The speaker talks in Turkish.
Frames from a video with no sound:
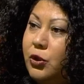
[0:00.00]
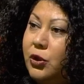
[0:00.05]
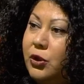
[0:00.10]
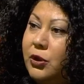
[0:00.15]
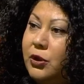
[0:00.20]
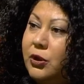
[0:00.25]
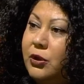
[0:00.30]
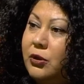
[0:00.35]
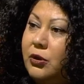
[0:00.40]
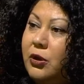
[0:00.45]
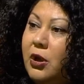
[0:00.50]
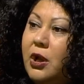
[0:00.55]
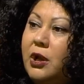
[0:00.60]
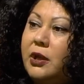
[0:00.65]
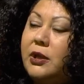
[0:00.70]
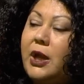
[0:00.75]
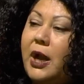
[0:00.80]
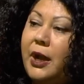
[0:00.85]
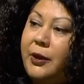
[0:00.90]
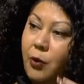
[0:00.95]
e,
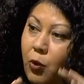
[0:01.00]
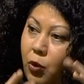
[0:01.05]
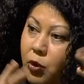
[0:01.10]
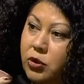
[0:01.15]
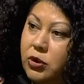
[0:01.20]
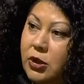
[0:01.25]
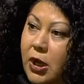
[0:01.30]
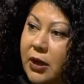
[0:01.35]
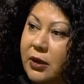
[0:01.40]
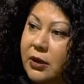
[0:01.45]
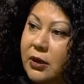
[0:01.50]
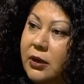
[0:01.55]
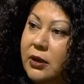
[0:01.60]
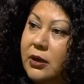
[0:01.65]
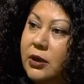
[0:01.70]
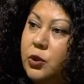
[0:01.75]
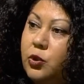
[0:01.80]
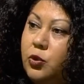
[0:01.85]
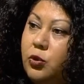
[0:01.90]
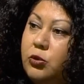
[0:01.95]
yani ortak
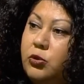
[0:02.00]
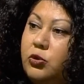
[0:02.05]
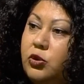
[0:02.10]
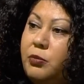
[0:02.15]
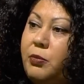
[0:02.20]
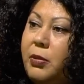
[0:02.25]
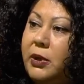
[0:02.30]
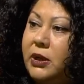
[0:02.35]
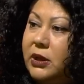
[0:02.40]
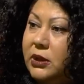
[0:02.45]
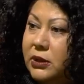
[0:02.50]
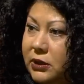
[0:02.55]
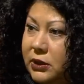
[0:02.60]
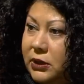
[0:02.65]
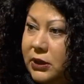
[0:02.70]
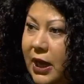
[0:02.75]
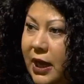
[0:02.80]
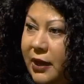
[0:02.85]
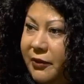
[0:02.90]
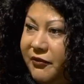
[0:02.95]
e, kültür bağı
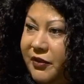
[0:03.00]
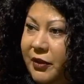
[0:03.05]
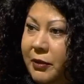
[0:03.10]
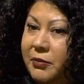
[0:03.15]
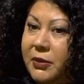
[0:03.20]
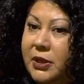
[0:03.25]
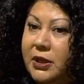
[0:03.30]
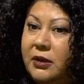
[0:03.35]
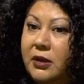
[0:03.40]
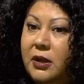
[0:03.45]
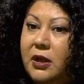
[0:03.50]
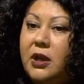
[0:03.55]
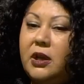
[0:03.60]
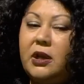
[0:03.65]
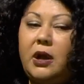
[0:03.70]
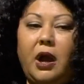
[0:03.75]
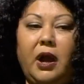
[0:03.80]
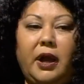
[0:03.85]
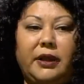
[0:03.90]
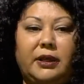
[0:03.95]
yani filmde
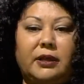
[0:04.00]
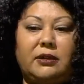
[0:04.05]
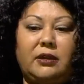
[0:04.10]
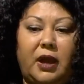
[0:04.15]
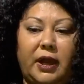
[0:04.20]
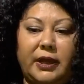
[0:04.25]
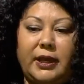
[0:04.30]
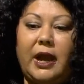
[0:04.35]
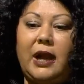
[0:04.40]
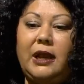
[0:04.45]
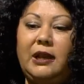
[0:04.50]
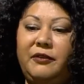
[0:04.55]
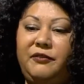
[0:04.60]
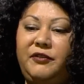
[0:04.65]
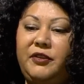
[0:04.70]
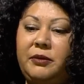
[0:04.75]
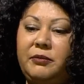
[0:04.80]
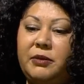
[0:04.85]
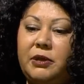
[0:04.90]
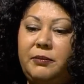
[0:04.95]
adeta yerli
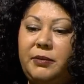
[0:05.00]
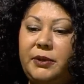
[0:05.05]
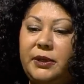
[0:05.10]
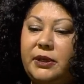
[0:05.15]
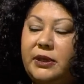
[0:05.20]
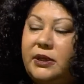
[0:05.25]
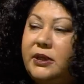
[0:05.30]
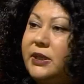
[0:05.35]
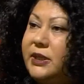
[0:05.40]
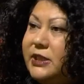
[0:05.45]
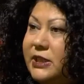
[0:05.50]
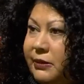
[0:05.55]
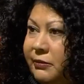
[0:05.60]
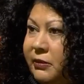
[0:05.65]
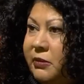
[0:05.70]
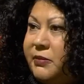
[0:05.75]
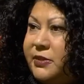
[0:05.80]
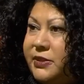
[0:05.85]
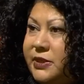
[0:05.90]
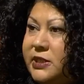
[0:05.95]
film gibi e,
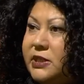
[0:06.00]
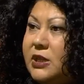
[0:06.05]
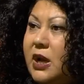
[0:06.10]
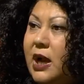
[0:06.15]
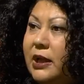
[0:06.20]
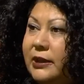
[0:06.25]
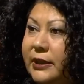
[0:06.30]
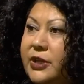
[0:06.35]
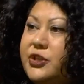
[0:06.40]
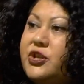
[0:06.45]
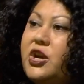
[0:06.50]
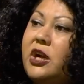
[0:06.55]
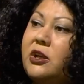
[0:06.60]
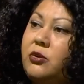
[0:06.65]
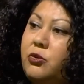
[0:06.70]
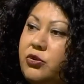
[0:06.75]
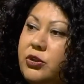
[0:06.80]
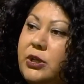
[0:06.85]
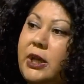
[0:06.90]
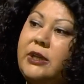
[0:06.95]
izlememizi evet. sağlayacak
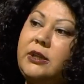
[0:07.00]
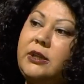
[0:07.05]
düzeyde. Ya,